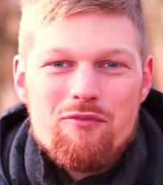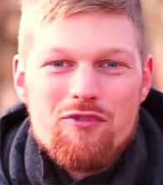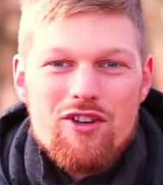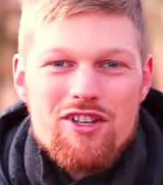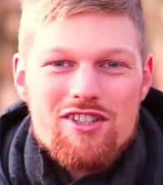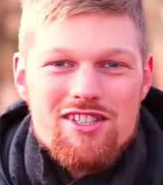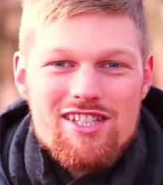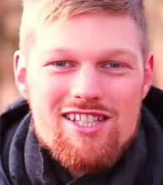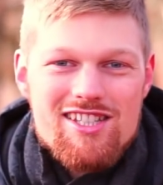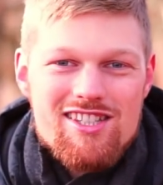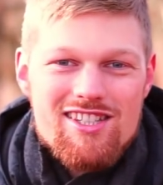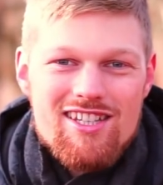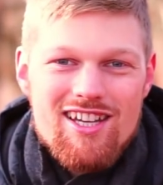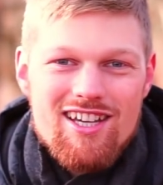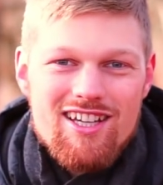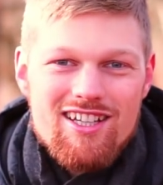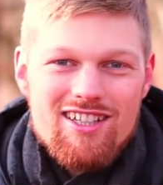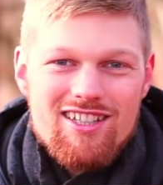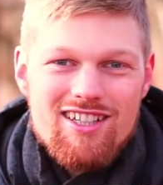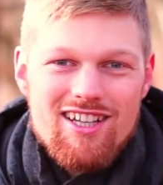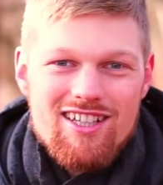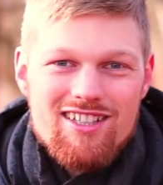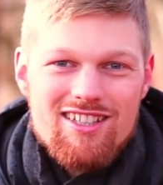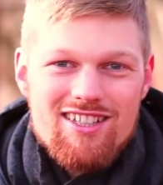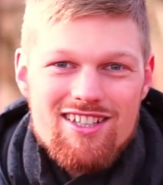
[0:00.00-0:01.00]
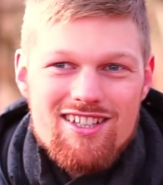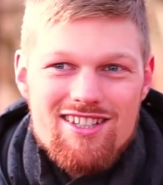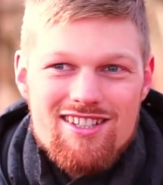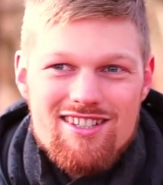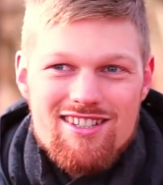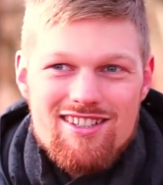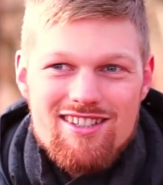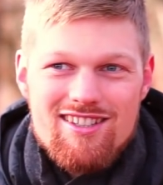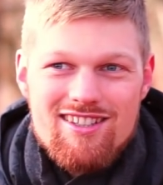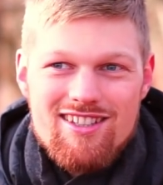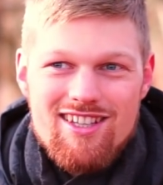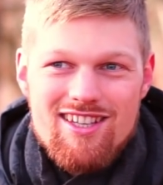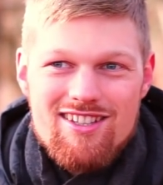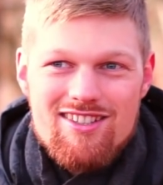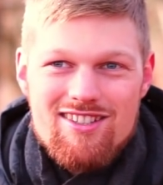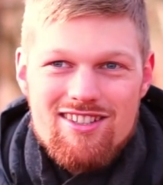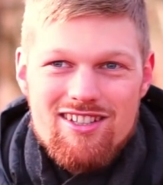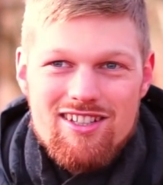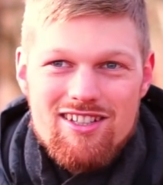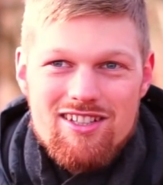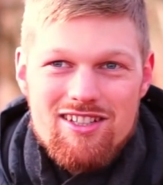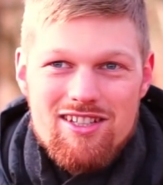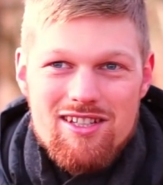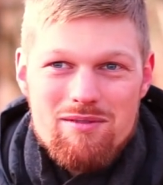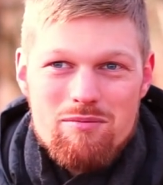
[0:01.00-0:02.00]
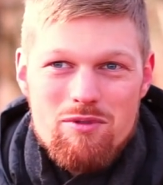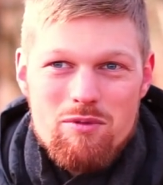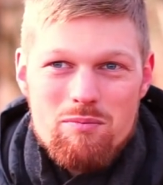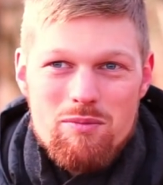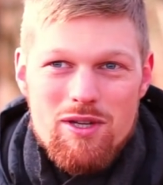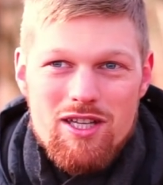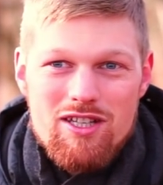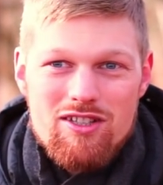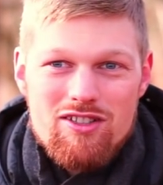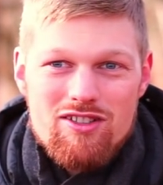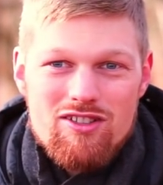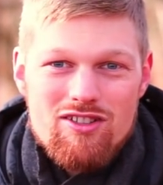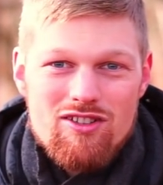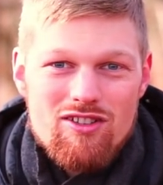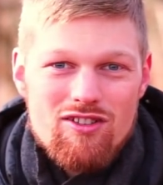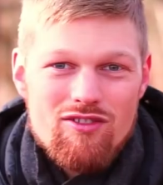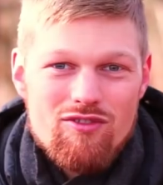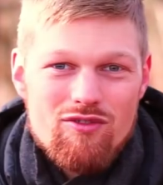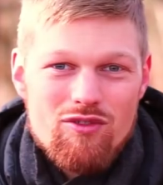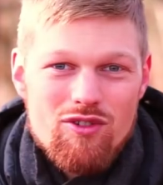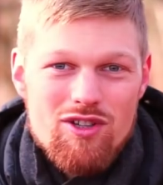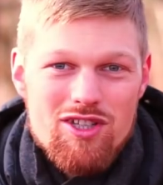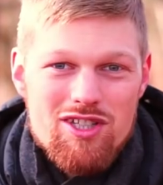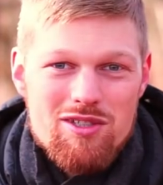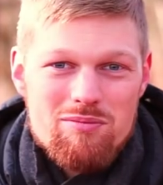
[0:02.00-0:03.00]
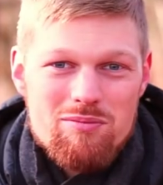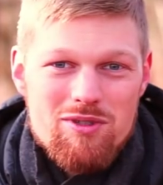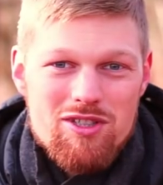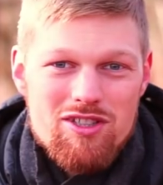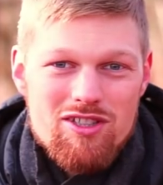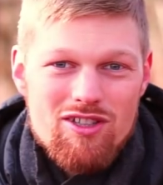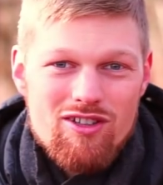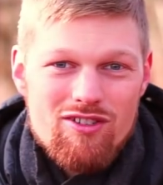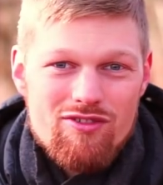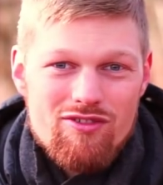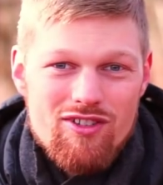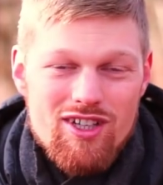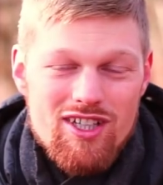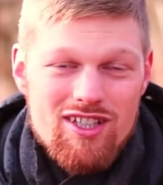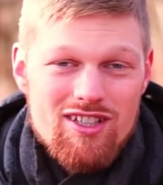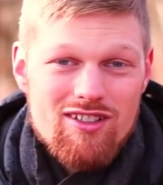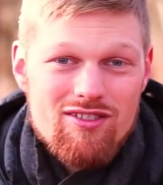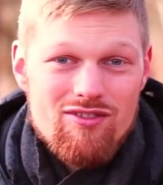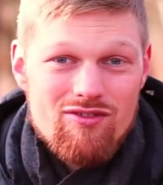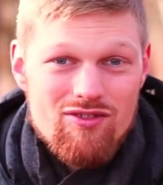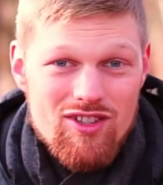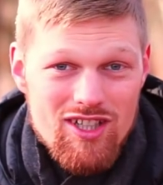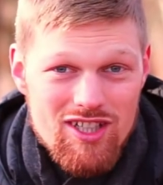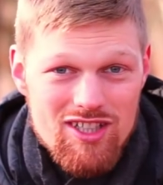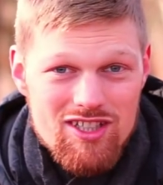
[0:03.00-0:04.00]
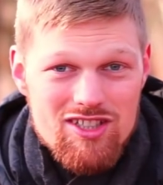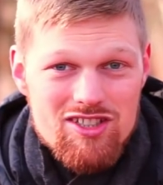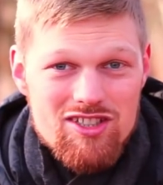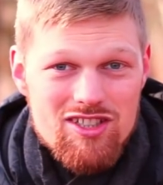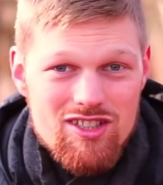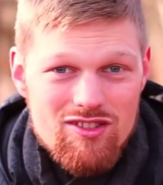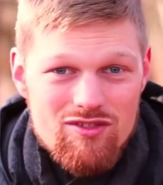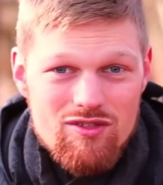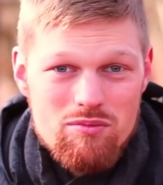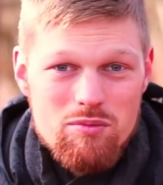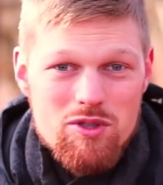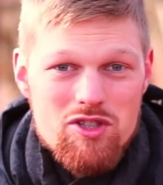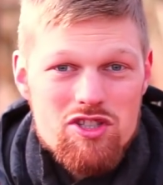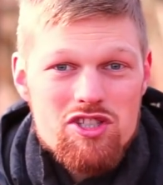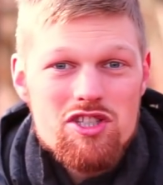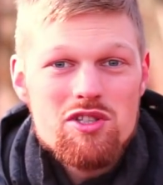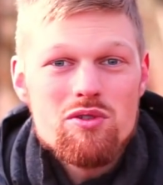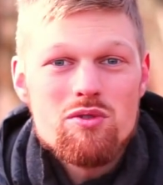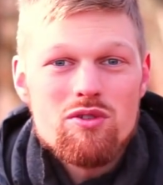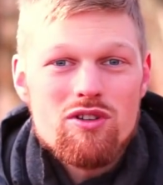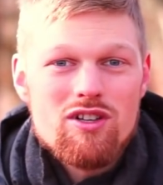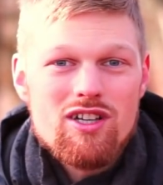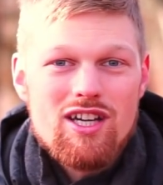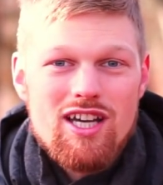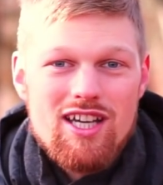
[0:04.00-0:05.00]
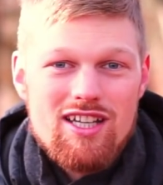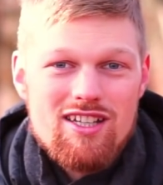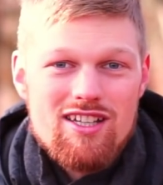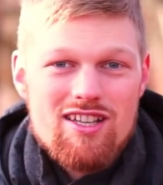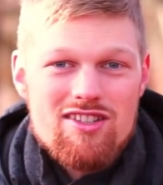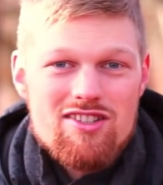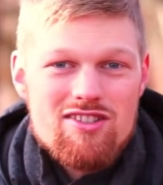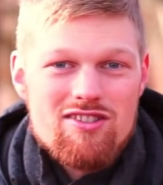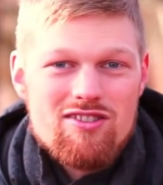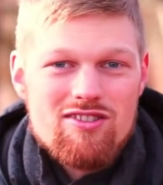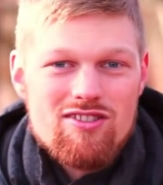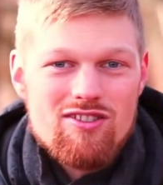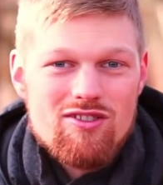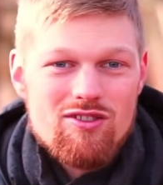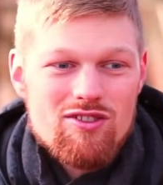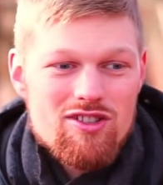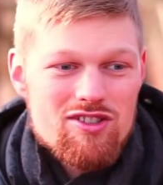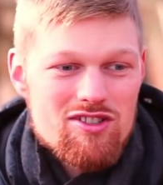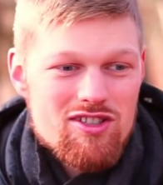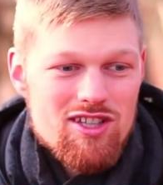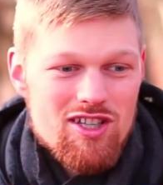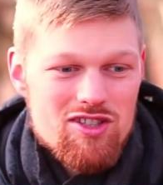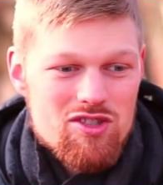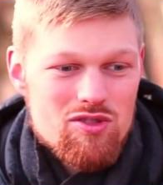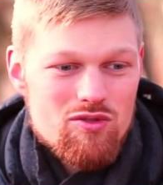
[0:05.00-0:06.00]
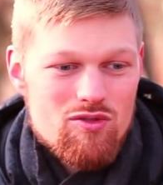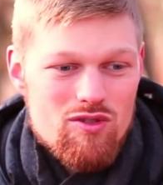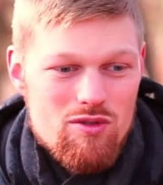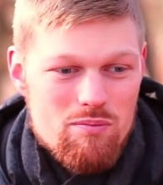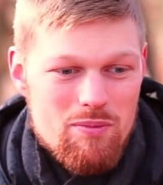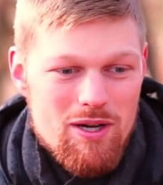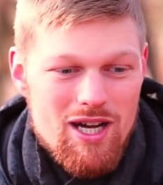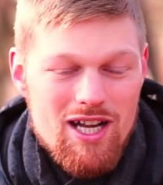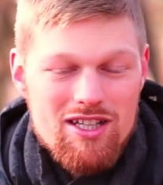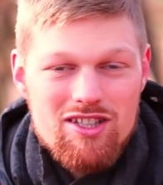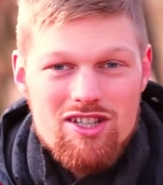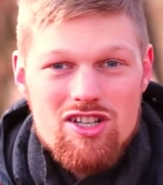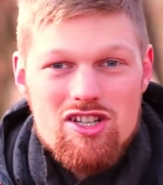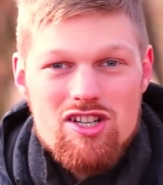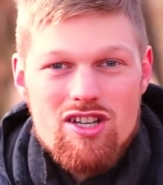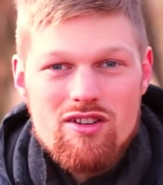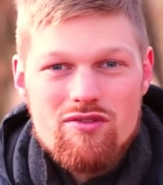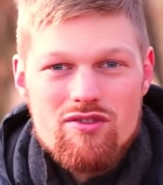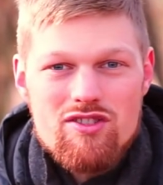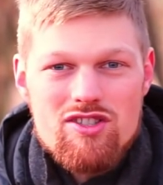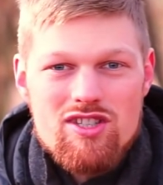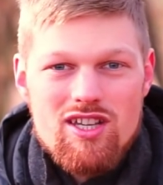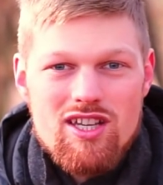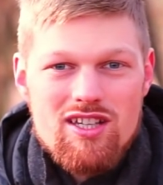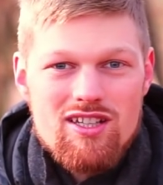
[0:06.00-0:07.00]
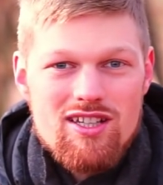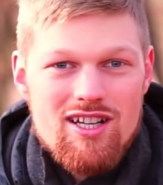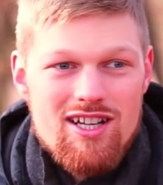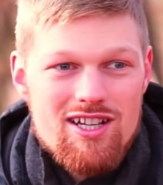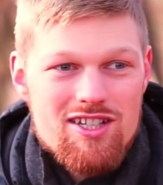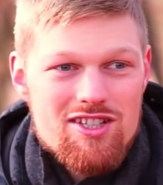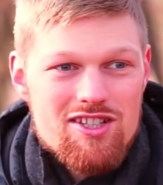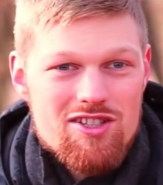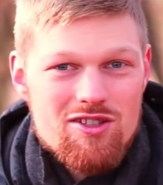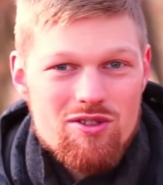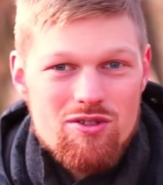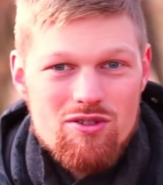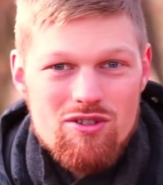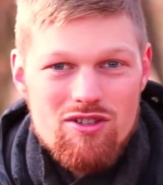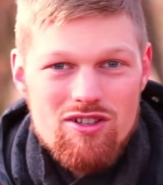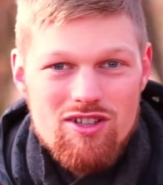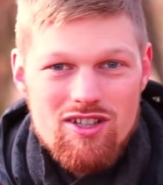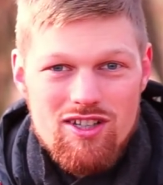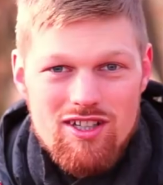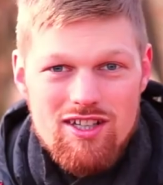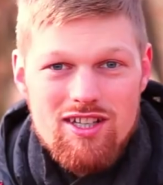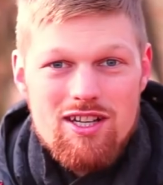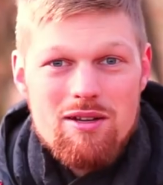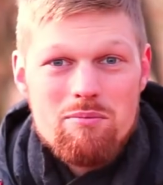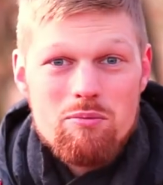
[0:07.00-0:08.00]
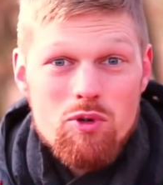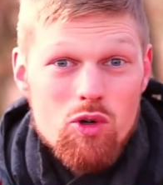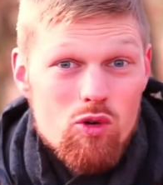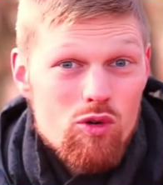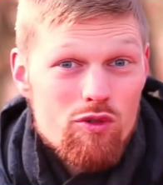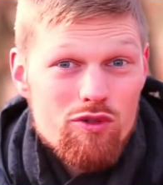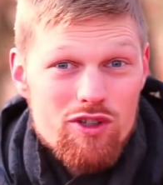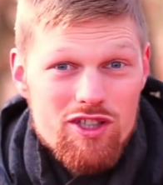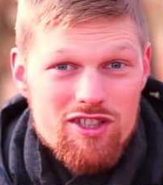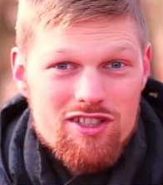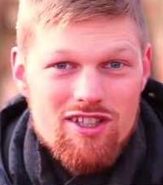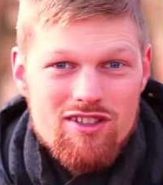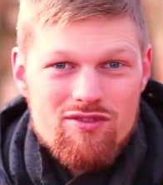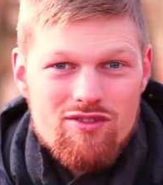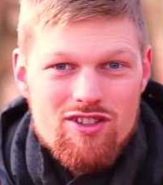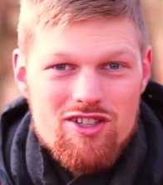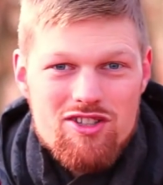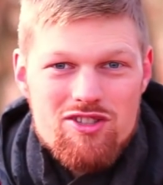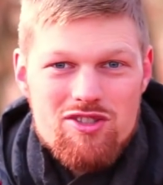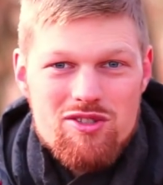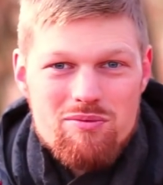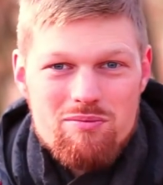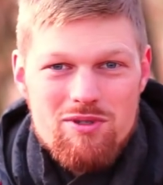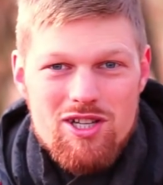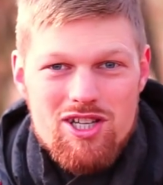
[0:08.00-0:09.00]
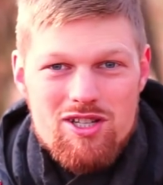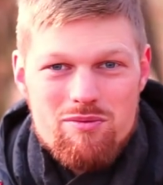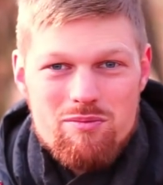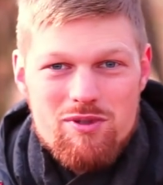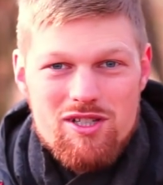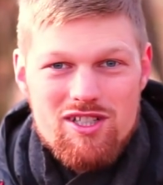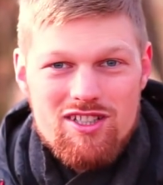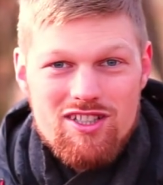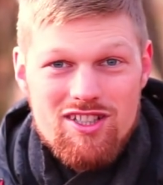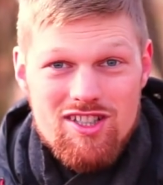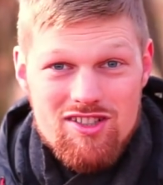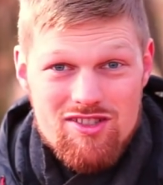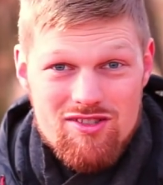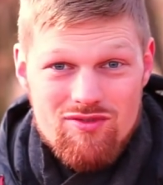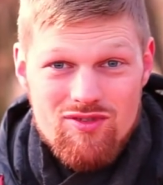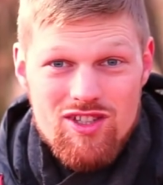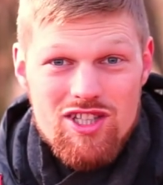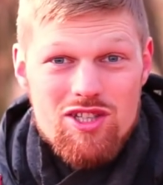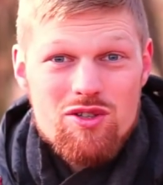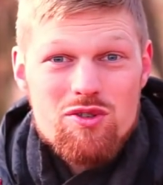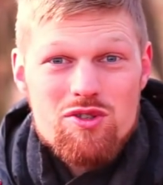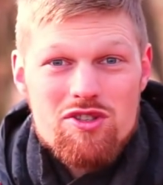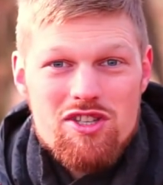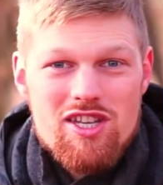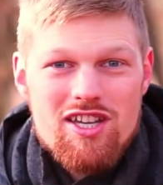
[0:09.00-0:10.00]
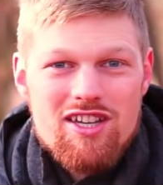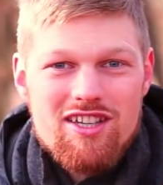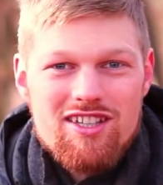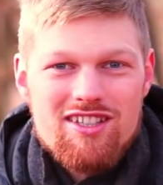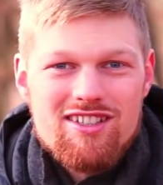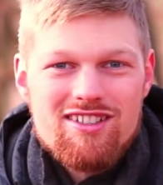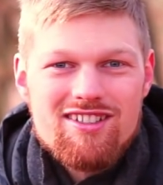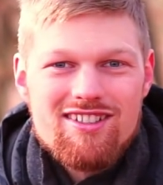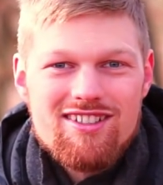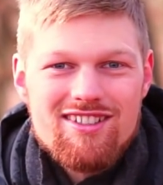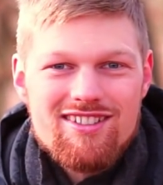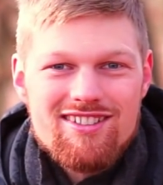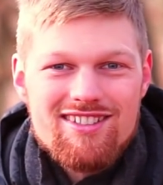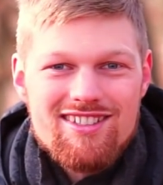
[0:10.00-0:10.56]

Was ich sagen kann, ist, dass in dem Moment, wo ich mich auf eine wirklich tiefe Beziehung einlasse, und das kann sowohl Partnerschaft sein als auch beruflich etwas, zum Beispiel diese Videoserie,